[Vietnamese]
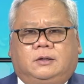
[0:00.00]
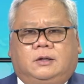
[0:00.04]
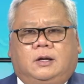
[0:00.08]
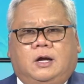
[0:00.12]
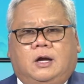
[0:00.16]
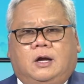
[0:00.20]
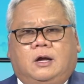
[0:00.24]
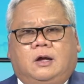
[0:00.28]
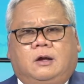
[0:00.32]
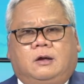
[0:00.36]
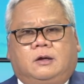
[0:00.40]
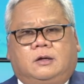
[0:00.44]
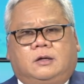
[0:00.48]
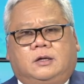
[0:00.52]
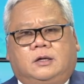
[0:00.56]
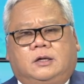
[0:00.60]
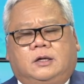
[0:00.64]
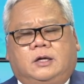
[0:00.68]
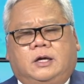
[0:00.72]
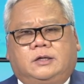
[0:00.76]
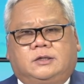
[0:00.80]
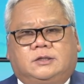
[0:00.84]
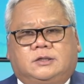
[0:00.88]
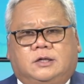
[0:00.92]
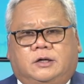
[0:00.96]
là
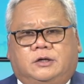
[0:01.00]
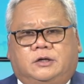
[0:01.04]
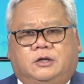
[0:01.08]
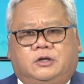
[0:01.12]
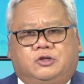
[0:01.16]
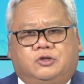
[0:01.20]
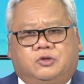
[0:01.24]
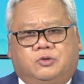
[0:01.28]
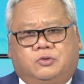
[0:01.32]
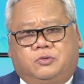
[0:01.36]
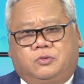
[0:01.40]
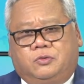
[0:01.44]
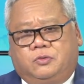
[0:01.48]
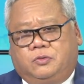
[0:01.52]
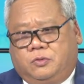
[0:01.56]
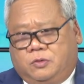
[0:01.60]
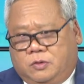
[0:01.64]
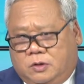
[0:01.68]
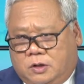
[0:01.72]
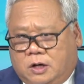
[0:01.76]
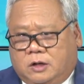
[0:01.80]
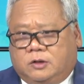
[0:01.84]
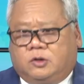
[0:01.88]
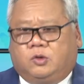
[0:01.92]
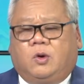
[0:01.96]
cái sở di trú
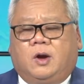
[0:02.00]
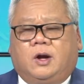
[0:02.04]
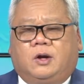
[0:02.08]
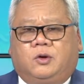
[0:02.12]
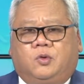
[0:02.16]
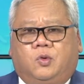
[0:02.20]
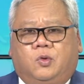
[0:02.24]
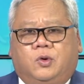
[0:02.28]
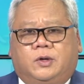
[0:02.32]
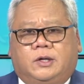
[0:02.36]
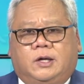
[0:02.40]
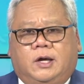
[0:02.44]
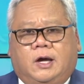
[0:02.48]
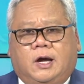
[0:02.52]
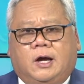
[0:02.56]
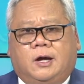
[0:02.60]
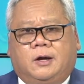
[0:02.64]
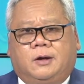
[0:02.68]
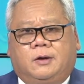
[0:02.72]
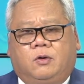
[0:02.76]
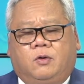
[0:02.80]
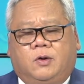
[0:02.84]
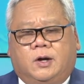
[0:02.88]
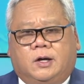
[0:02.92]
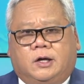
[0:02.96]
ở toàn quốc gia
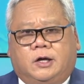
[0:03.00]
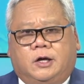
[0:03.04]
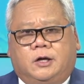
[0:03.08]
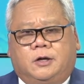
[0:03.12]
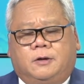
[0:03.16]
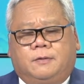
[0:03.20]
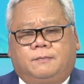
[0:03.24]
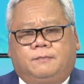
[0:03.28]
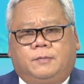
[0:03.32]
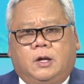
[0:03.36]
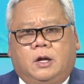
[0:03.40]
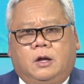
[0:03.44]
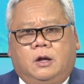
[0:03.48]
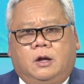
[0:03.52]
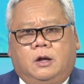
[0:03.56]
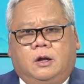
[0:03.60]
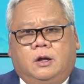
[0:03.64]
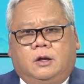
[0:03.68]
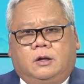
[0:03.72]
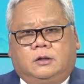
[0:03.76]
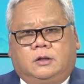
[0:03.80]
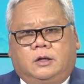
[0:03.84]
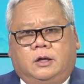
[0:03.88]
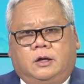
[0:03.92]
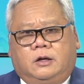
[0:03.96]
Hoa Kỳ
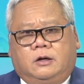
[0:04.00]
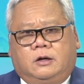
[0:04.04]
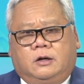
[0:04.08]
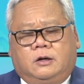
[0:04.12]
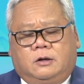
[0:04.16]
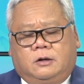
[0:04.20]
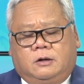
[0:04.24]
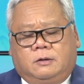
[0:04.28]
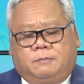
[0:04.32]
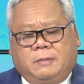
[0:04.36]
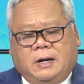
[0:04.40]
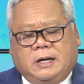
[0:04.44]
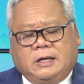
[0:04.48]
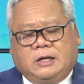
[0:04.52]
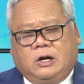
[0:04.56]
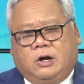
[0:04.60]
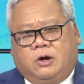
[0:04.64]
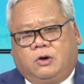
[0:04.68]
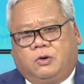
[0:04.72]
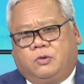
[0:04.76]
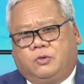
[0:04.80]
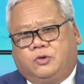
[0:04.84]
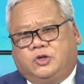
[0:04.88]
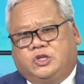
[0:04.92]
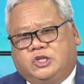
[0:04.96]
thì bắt
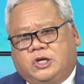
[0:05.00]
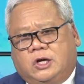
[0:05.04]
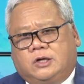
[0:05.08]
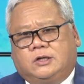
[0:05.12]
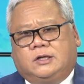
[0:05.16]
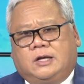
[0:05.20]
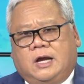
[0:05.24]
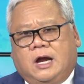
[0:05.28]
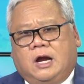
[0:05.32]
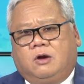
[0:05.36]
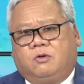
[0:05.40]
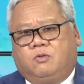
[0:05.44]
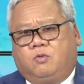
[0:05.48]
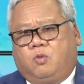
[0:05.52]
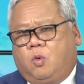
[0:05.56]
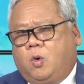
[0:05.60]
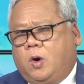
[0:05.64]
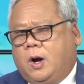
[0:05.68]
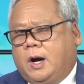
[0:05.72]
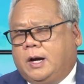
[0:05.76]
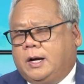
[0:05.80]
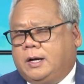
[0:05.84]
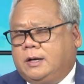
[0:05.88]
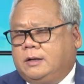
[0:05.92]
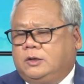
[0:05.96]
đầu shutdown
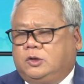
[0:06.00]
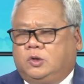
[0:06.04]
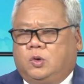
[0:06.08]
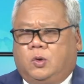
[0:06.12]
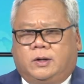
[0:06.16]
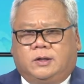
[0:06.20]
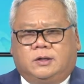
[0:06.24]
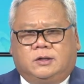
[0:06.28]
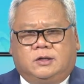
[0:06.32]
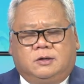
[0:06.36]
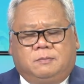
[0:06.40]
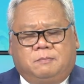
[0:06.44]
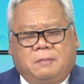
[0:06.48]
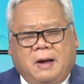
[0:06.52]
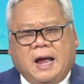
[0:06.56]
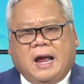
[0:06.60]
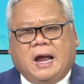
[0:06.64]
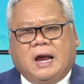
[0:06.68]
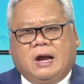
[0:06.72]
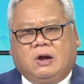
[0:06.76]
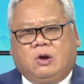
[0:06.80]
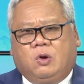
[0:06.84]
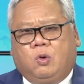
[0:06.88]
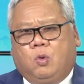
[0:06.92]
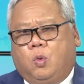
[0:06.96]
khoảng tuần thứ
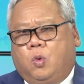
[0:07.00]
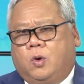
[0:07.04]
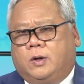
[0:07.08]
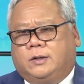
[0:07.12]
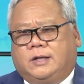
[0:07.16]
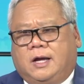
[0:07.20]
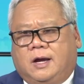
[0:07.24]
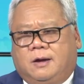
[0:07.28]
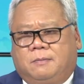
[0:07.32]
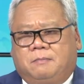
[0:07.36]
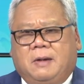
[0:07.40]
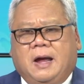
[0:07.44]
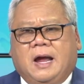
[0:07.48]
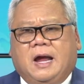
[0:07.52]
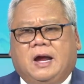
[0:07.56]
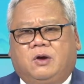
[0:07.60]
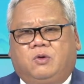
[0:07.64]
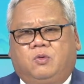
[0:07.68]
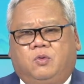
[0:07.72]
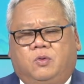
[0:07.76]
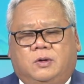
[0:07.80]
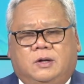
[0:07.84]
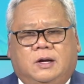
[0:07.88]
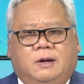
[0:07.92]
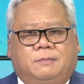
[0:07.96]
ba của tháng ba
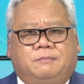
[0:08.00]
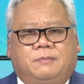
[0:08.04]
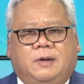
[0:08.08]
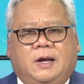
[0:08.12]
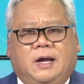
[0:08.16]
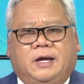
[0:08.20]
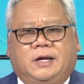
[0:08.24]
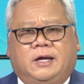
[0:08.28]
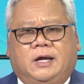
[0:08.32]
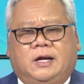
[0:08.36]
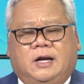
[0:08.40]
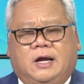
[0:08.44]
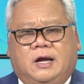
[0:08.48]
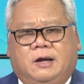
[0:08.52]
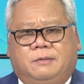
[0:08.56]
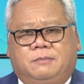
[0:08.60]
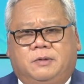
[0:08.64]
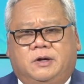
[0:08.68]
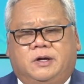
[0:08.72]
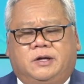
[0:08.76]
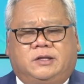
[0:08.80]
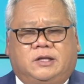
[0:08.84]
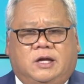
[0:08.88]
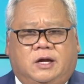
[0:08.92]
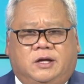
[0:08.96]
của năm hai nghìn không trăm hai
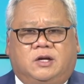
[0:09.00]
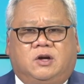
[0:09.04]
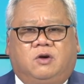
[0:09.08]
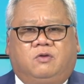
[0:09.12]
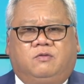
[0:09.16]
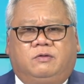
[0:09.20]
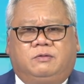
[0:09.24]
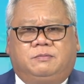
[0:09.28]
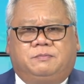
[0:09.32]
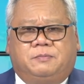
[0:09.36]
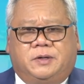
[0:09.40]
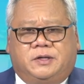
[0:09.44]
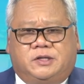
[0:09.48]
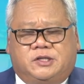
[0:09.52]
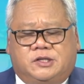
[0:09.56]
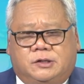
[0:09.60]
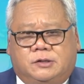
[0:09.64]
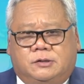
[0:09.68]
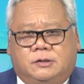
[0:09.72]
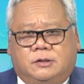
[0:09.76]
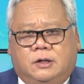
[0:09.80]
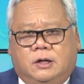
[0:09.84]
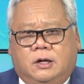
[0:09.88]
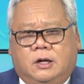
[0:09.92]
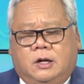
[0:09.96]
mươi tại Covid mười
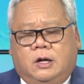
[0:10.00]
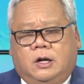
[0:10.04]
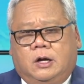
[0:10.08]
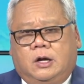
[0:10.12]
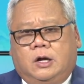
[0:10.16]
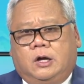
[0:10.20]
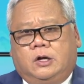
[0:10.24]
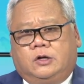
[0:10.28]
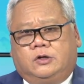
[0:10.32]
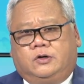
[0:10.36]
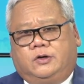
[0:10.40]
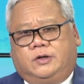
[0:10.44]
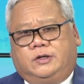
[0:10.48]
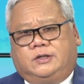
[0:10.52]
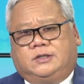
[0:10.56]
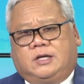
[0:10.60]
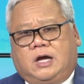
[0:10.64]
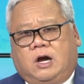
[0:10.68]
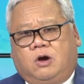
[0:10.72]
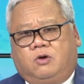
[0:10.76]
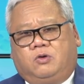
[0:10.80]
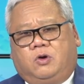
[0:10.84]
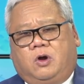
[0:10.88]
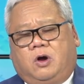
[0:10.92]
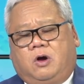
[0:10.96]
chín. Rồi
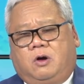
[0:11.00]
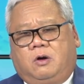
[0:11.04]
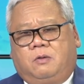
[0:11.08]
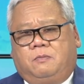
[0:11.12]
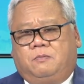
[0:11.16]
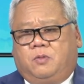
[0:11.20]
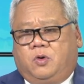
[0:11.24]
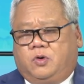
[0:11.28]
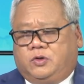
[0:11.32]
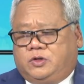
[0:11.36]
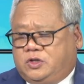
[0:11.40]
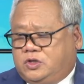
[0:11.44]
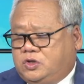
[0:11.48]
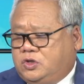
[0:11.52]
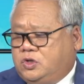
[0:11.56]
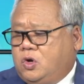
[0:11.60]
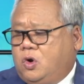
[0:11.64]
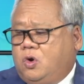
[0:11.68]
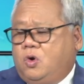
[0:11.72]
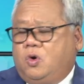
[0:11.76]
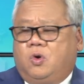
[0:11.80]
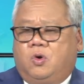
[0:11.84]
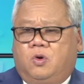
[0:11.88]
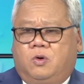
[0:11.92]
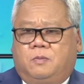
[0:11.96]
sau đó một
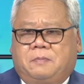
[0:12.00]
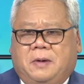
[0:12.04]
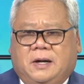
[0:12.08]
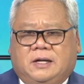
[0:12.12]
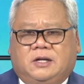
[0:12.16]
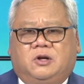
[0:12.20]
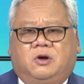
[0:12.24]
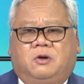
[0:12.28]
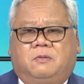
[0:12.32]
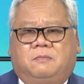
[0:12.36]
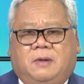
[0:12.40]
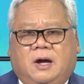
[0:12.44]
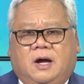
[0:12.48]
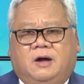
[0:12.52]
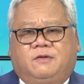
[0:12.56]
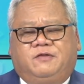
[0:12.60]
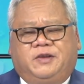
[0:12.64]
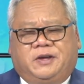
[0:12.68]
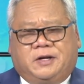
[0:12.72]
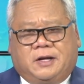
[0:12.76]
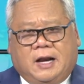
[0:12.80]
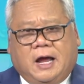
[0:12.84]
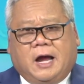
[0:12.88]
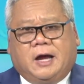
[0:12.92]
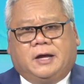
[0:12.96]
số bắt đầu mở
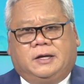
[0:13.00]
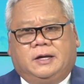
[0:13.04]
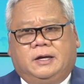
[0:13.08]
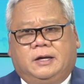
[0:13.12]
việc lại.